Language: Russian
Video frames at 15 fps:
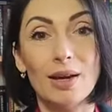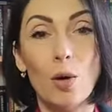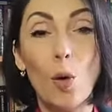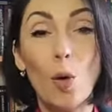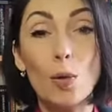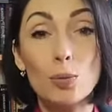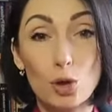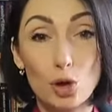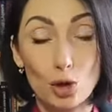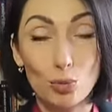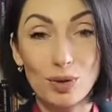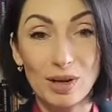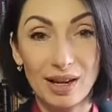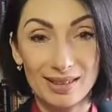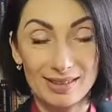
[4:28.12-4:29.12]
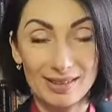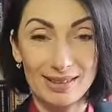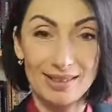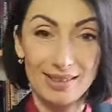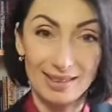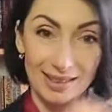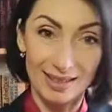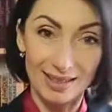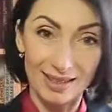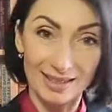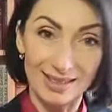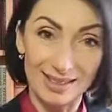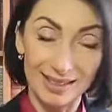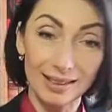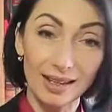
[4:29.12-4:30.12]
Общий бренд
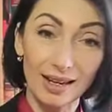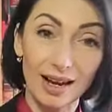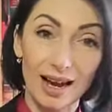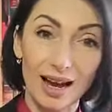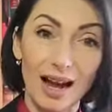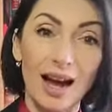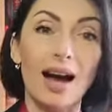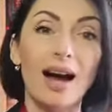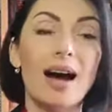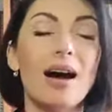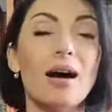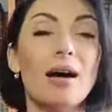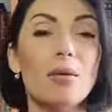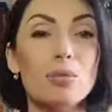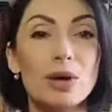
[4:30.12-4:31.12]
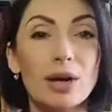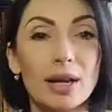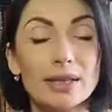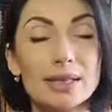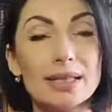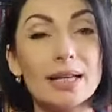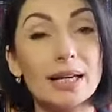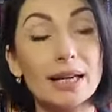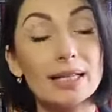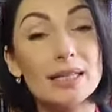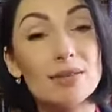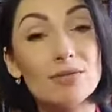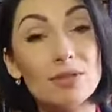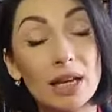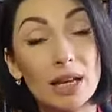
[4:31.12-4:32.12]
Гитер, а бренд
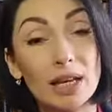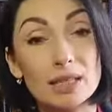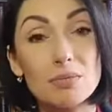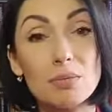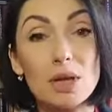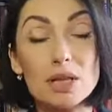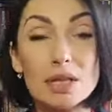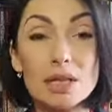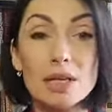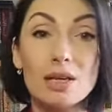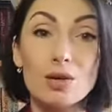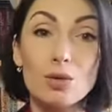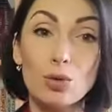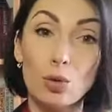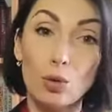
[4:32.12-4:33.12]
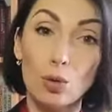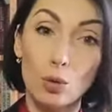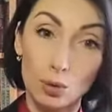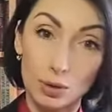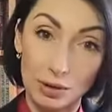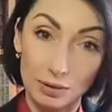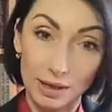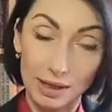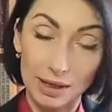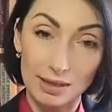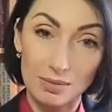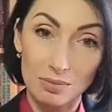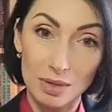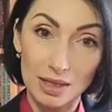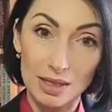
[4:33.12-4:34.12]
декоративной косметики и уходовой
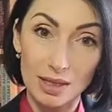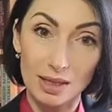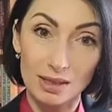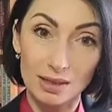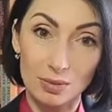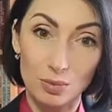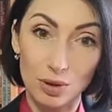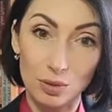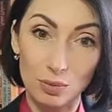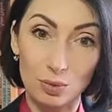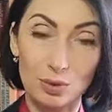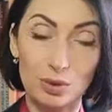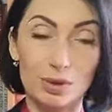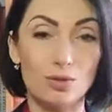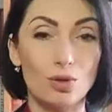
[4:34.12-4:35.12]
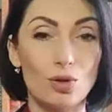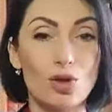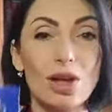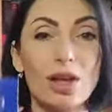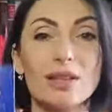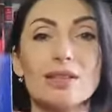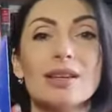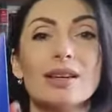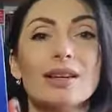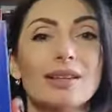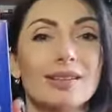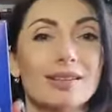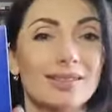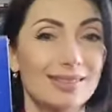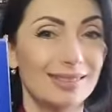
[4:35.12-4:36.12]
косметики теперь будет звучать
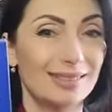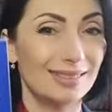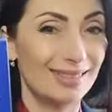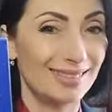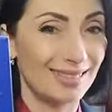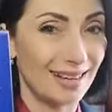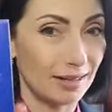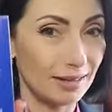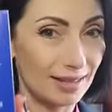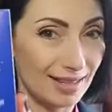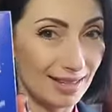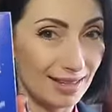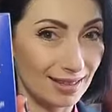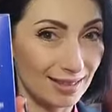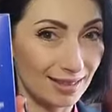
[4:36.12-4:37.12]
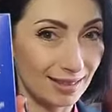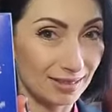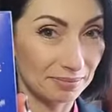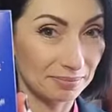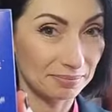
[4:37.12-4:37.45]
Диана Гитер.